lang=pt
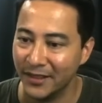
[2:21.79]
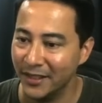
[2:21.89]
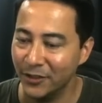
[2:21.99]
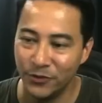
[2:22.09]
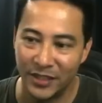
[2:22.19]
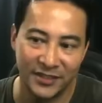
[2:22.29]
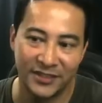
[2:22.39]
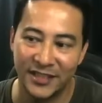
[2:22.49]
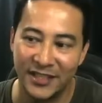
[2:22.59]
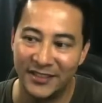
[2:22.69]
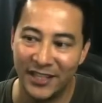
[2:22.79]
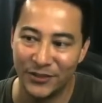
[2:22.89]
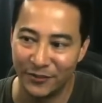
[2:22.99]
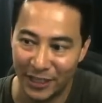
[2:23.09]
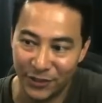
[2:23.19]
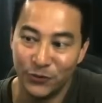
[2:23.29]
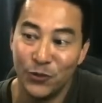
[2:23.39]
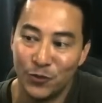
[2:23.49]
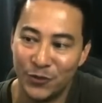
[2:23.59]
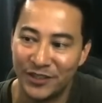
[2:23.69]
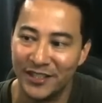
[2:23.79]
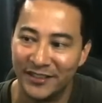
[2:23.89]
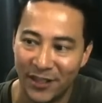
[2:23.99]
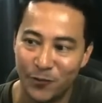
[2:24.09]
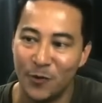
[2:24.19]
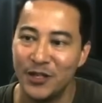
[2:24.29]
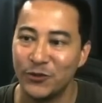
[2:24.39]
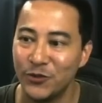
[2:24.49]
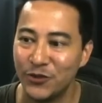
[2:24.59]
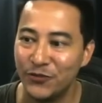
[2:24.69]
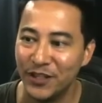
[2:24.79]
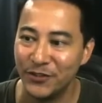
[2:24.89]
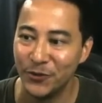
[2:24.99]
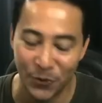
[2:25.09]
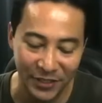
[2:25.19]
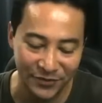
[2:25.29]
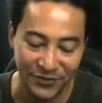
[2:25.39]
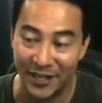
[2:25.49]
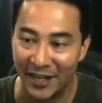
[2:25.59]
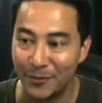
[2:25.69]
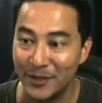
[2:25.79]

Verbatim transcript: E num desses escanteios, na verdade no último escanteio, o Palmeiras conseguiu fazer o gol da virada.